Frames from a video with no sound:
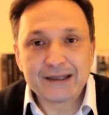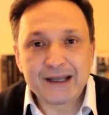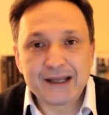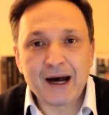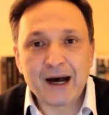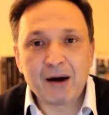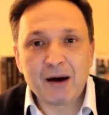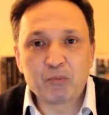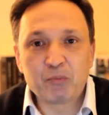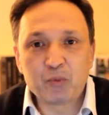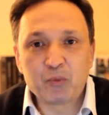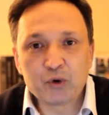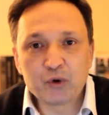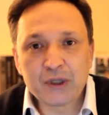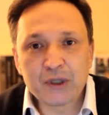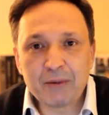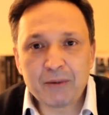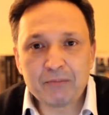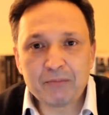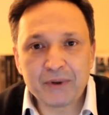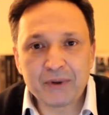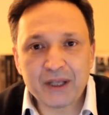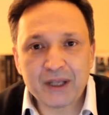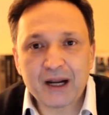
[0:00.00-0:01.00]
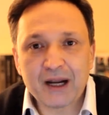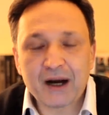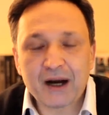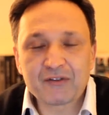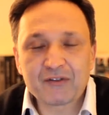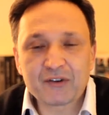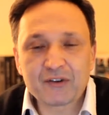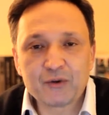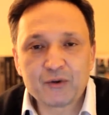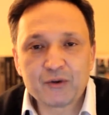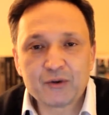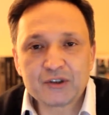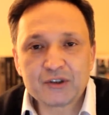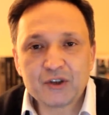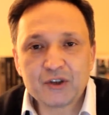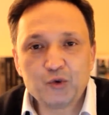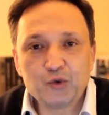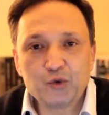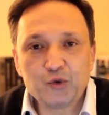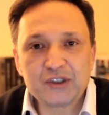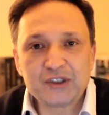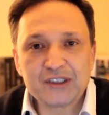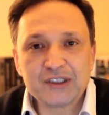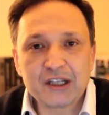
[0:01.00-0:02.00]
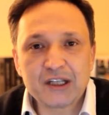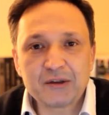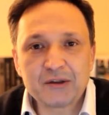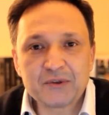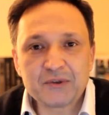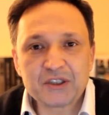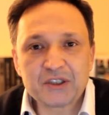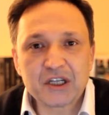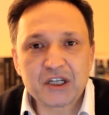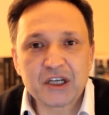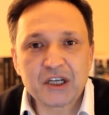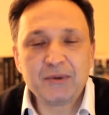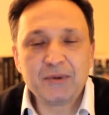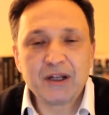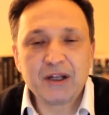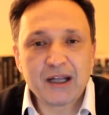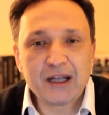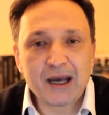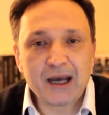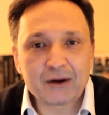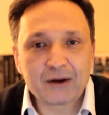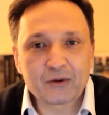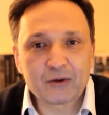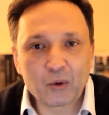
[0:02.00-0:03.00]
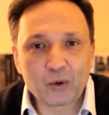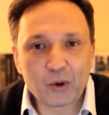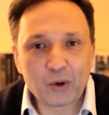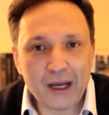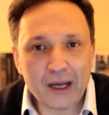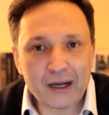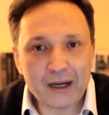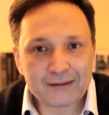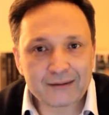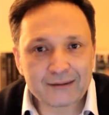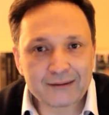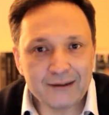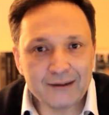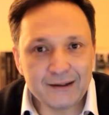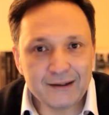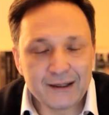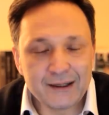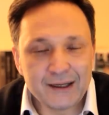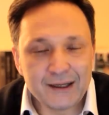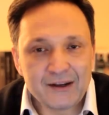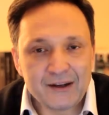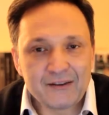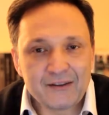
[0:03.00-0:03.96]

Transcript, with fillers: Daha bundan bir hafta önce 172 milyar dolardı